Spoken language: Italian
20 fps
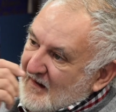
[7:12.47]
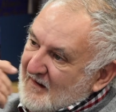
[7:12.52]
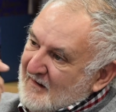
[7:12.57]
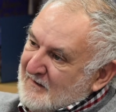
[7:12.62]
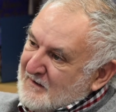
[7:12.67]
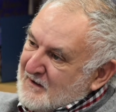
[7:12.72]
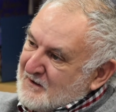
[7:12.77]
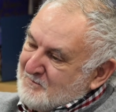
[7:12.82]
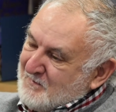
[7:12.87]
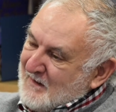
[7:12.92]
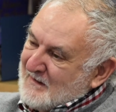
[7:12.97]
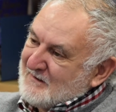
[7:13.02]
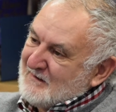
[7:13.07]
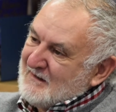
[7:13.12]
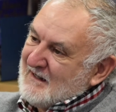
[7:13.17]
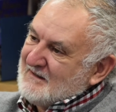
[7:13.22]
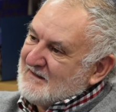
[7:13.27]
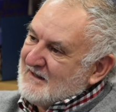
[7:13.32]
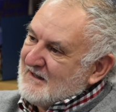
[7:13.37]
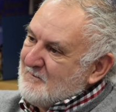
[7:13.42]
rispetto agli
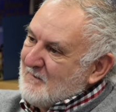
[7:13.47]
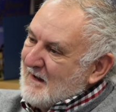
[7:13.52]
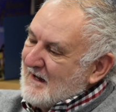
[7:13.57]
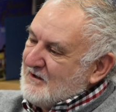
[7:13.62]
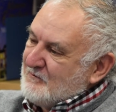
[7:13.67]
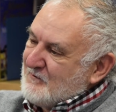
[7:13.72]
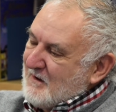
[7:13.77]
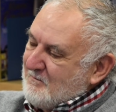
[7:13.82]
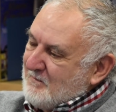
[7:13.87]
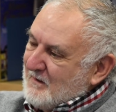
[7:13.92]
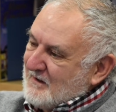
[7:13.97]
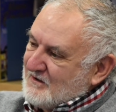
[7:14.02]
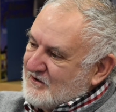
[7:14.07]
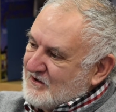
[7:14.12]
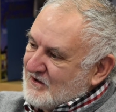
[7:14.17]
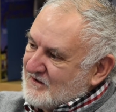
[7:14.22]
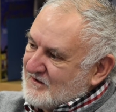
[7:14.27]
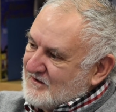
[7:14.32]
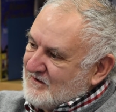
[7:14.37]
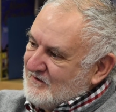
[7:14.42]
altri animali una
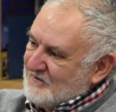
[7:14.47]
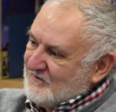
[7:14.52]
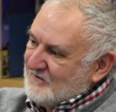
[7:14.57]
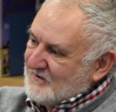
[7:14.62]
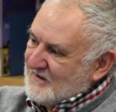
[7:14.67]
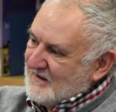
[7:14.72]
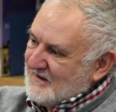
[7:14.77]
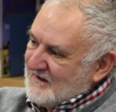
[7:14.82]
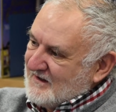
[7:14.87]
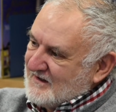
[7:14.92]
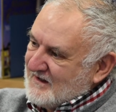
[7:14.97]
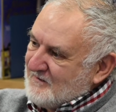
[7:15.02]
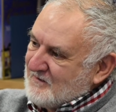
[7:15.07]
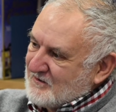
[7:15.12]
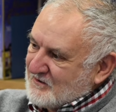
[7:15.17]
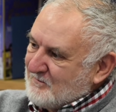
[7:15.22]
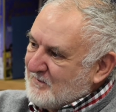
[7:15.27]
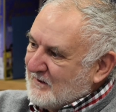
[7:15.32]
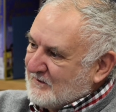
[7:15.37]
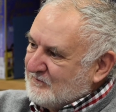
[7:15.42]
percezione di sé,
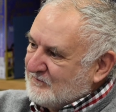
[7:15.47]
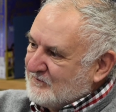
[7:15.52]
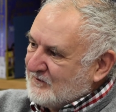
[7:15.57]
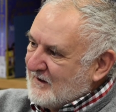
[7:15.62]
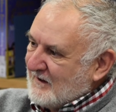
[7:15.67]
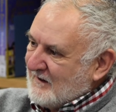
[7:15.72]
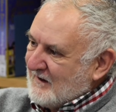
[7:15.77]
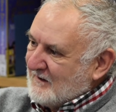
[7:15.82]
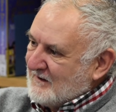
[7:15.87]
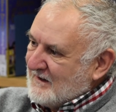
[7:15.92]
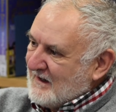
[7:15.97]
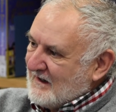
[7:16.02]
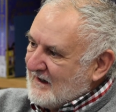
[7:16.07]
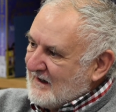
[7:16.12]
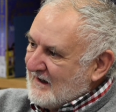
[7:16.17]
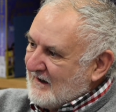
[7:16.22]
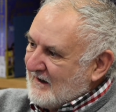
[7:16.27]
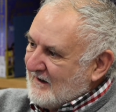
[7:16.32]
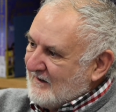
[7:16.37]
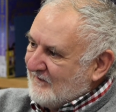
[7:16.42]
soprattutto
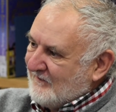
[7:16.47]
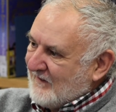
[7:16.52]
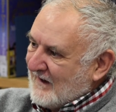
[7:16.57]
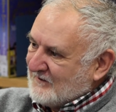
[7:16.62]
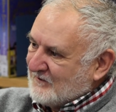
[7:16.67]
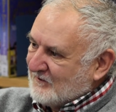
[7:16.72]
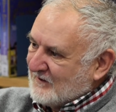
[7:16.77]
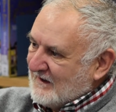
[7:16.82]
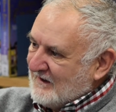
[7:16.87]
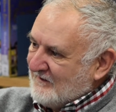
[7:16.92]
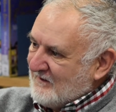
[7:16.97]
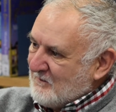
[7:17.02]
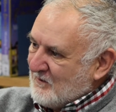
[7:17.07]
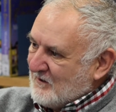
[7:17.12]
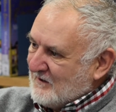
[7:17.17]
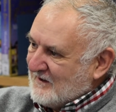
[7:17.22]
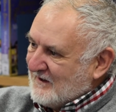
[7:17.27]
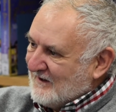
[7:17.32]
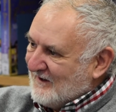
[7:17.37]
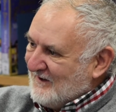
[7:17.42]
del fatto che deve
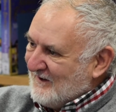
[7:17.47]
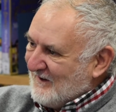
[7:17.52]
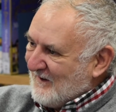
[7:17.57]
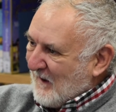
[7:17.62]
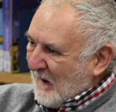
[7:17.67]
morire.